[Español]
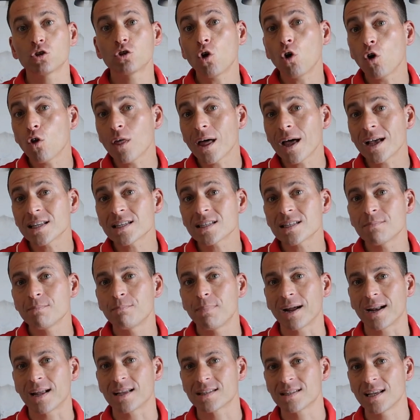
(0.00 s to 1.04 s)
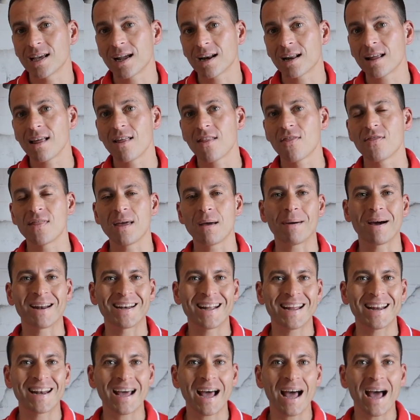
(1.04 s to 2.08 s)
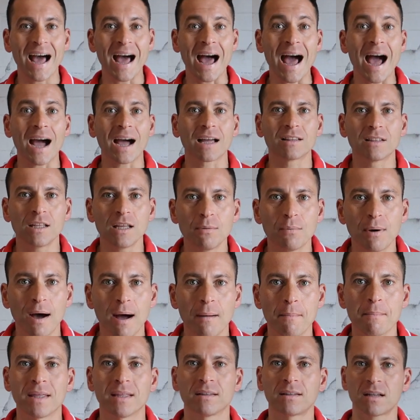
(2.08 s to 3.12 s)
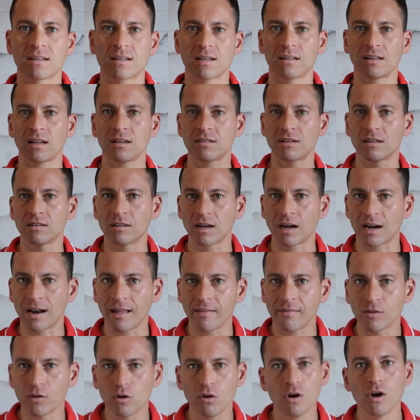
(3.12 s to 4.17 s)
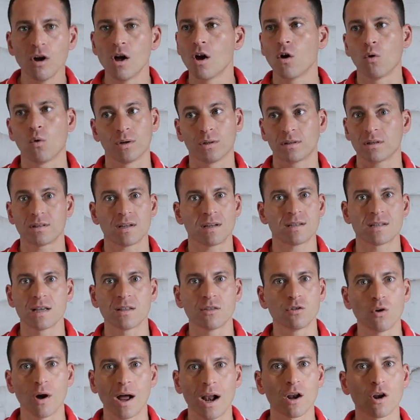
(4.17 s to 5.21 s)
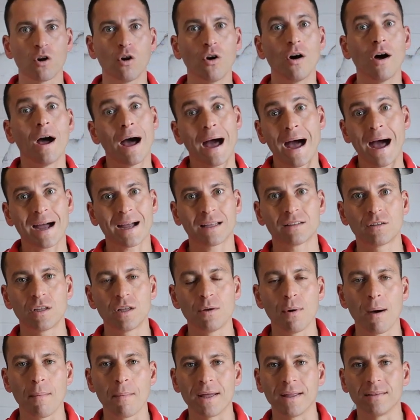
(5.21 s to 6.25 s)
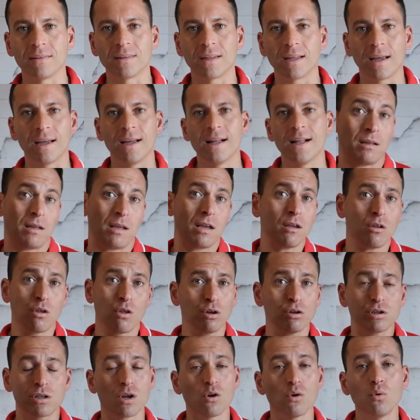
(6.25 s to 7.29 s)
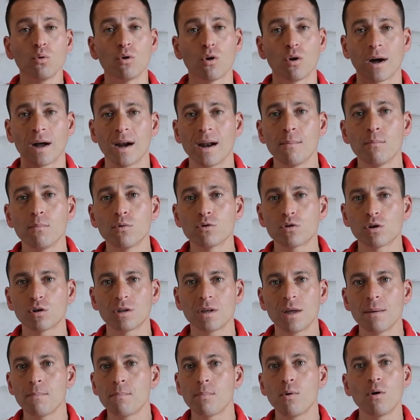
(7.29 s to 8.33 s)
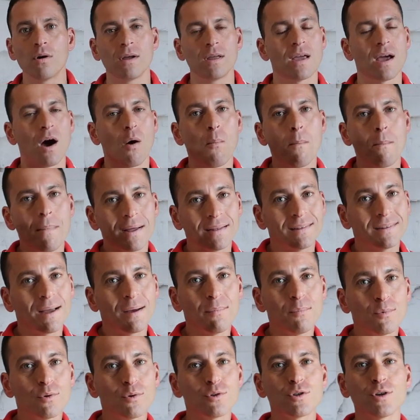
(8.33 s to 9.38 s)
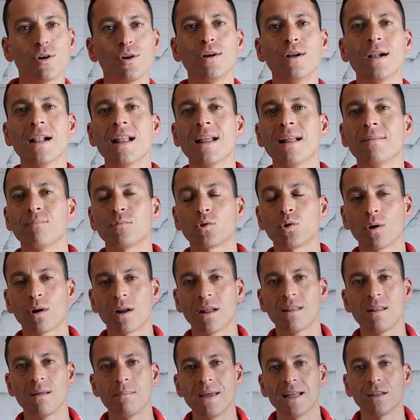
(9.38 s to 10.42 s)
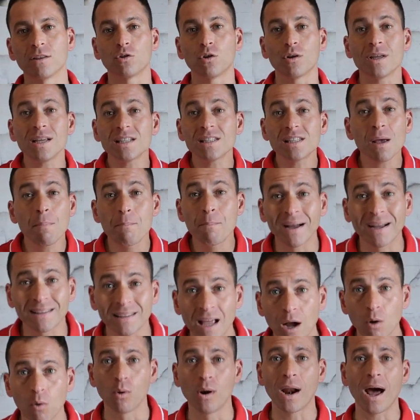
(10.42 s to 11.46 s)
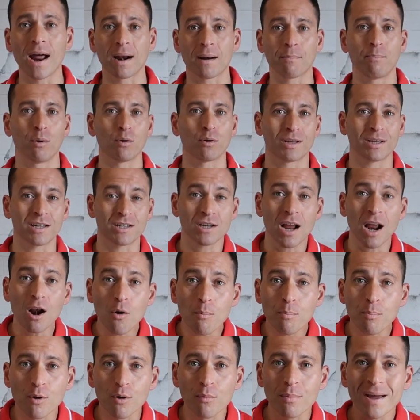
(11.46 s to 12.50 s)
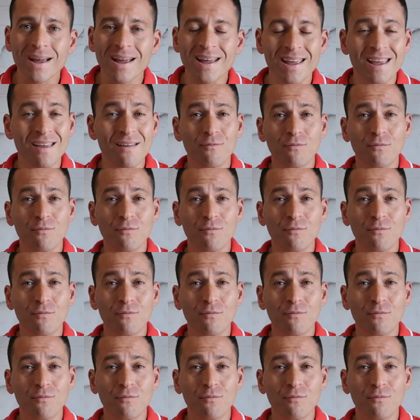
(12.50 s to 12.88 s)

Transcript: todas para hacer de manera activa, mientras estás entrenando o estás haciendo algo activamente. Y es dos en uno, ganas mucho tiempo y aumentas mucho tu rendimiento. Y es espectacular porque ya lo probé